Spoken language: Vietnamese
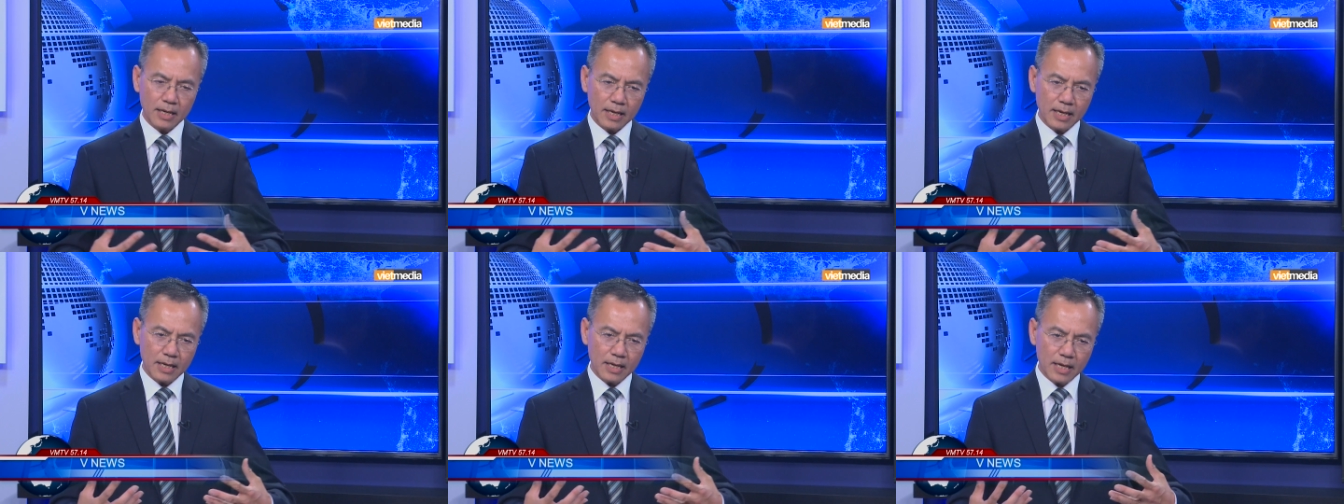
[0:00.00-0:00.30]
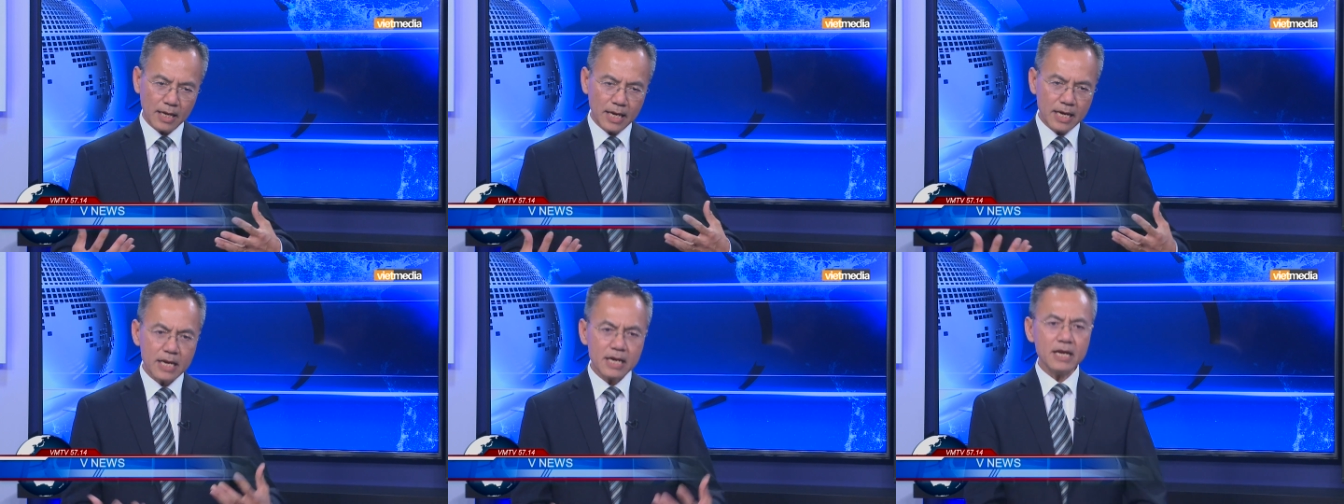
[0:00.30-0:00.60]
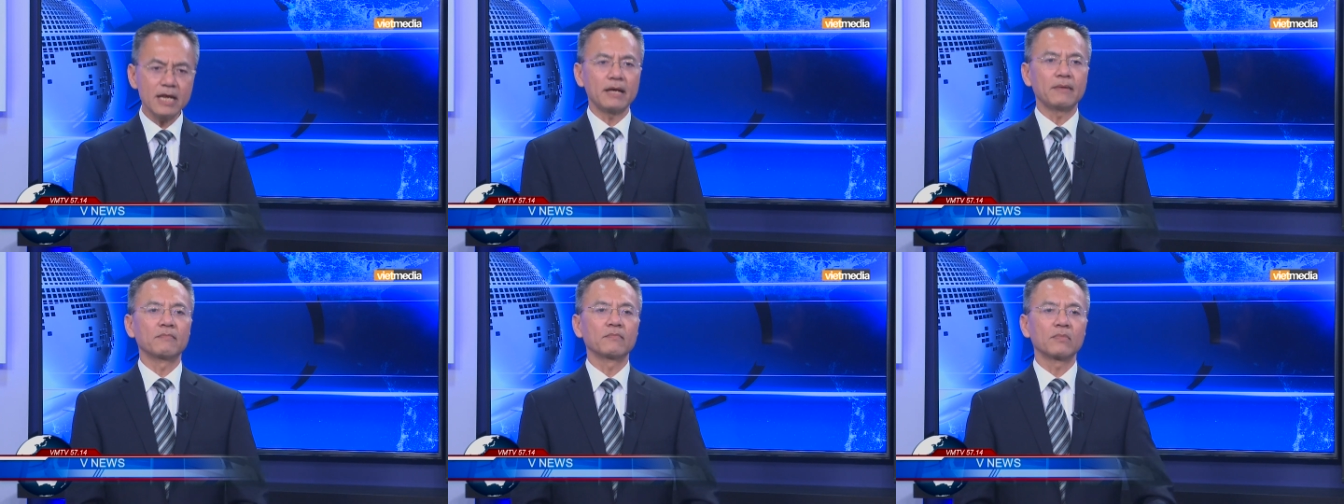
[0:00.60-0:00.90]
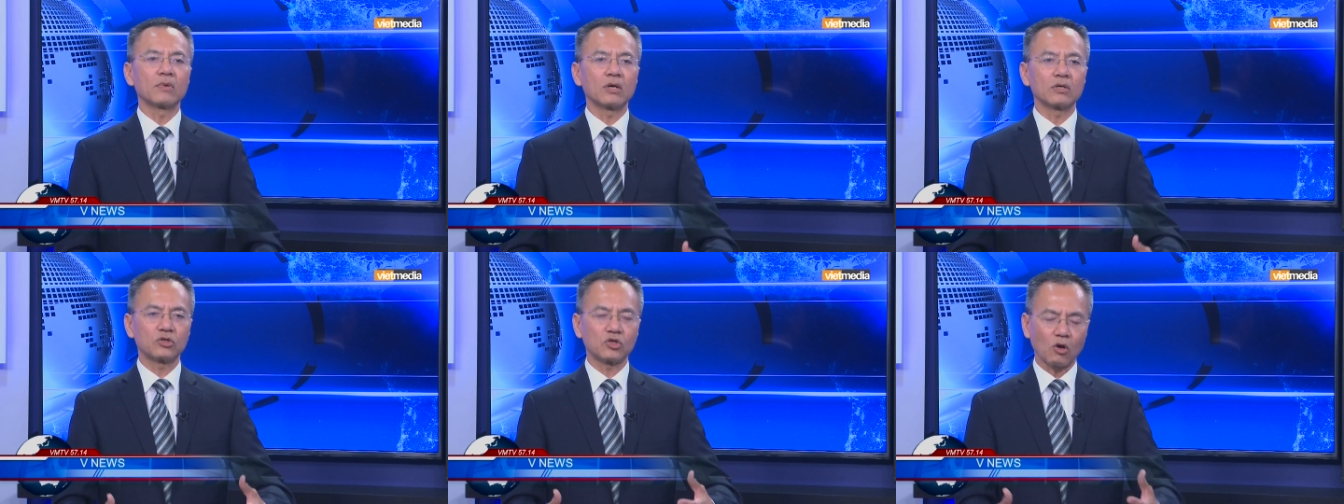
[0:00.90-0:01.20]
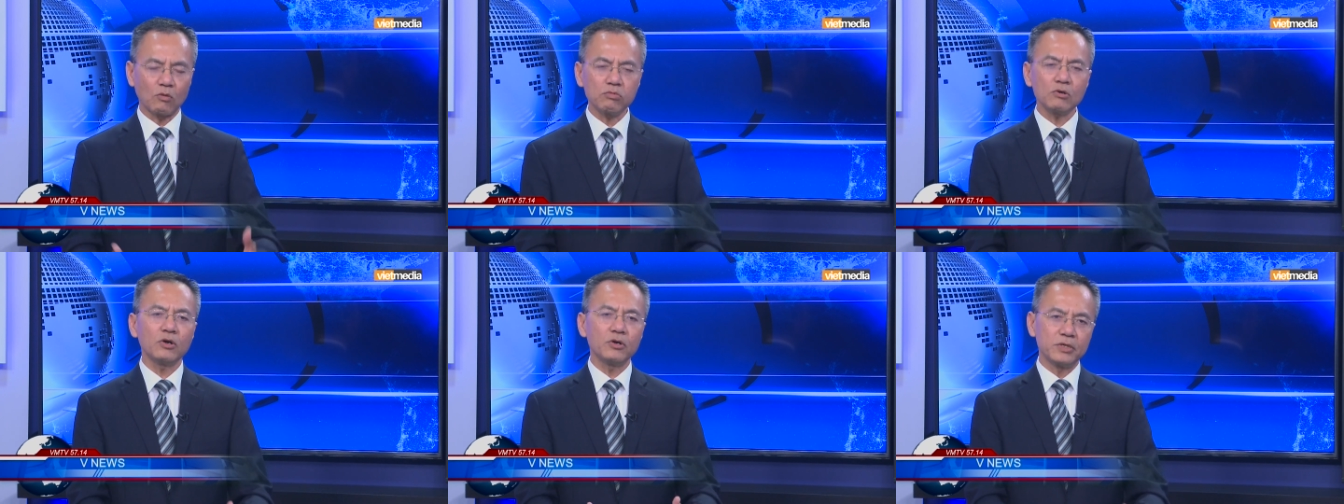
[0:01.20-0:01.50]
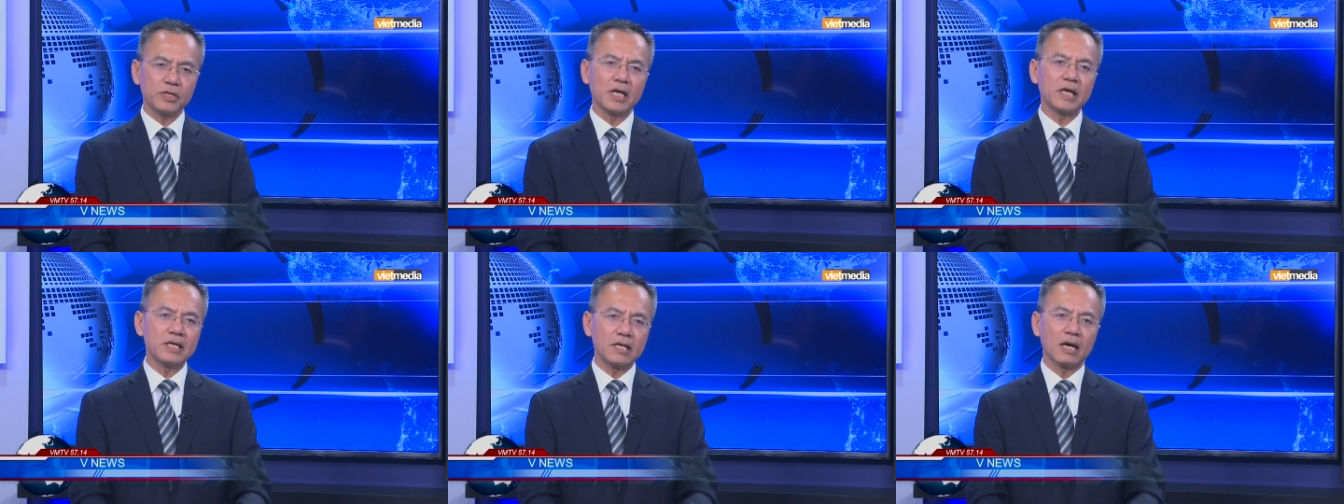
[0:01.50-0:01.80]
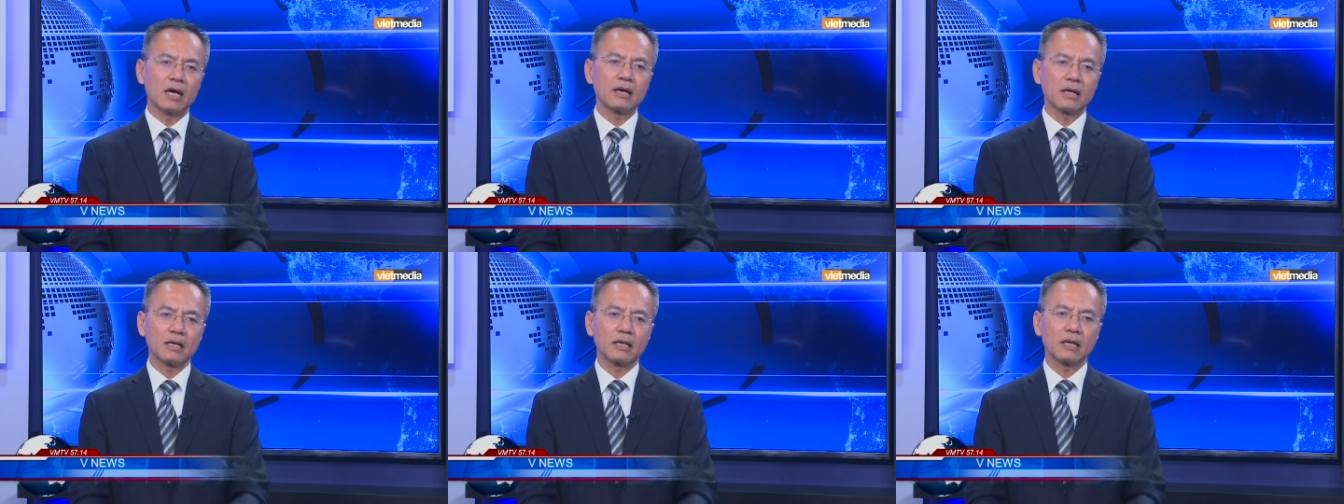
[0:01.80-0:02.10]
cái ý niệm chống người di
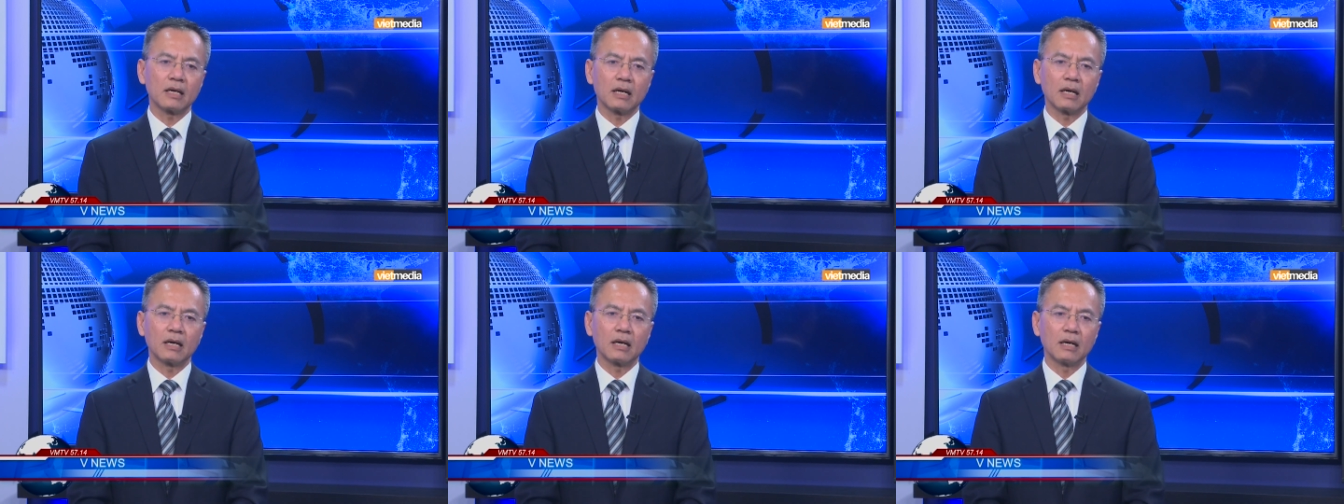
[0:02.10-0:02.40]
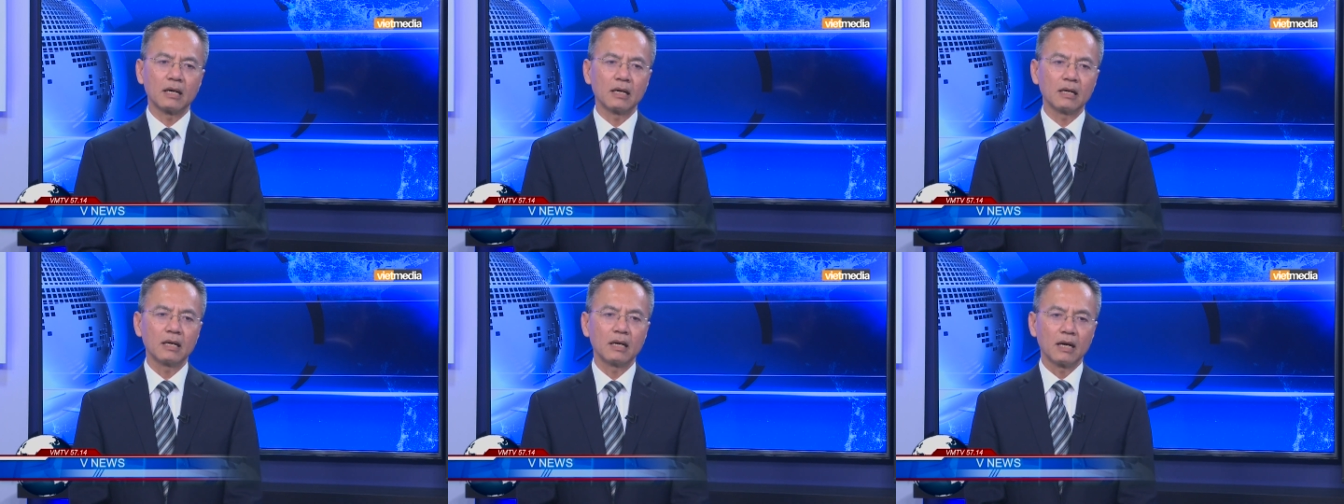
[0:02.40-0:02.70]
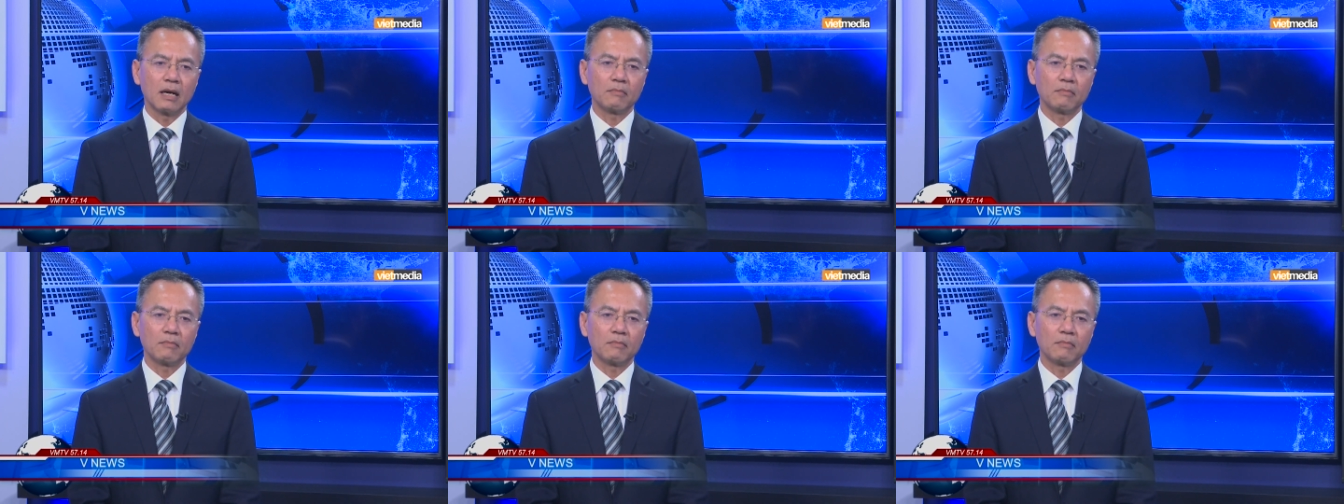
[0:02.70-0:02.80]
dân uh,